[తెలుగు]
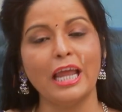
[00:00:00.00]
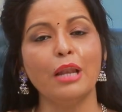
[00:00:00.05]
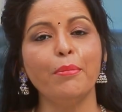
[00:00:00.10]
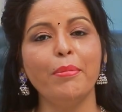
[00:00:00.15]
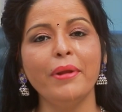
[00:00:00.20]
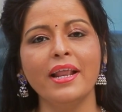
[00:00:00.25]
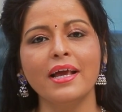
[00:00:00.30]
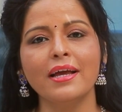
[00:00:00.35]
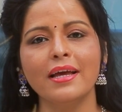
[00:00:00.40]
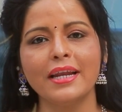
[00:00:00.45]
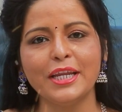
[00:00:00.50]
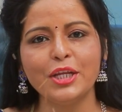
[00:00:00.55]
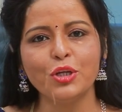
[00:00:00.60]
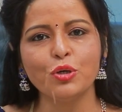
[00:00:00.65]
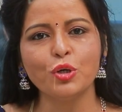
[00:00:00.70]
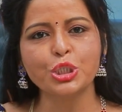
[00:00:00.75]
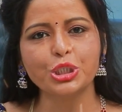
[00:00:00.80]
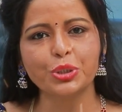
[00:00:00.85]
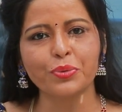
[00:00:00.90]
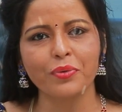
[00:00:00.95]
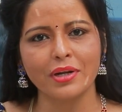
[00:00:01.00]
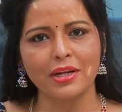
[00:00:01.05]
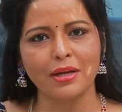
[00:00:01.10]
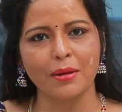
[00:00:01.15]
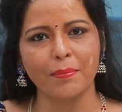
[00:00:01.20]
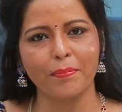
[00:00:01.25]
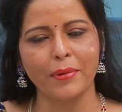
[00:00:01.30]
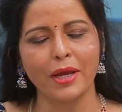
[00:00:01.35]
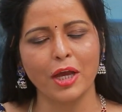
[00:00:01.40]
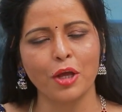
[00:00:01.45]
ఎల్బీనగర్
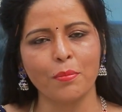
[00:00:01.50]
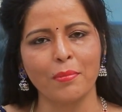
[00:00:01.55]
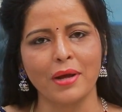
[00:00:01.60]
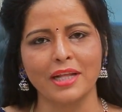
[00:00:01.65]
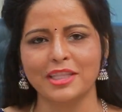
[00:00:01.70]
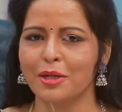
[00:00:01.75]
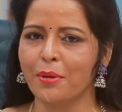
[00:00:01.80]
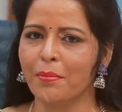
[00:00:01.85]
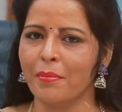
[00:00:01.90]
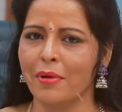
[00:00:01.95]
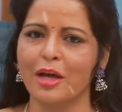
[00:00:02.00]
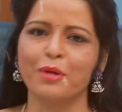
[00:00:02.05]
నియోజకవర్గ పేరు మాత్రం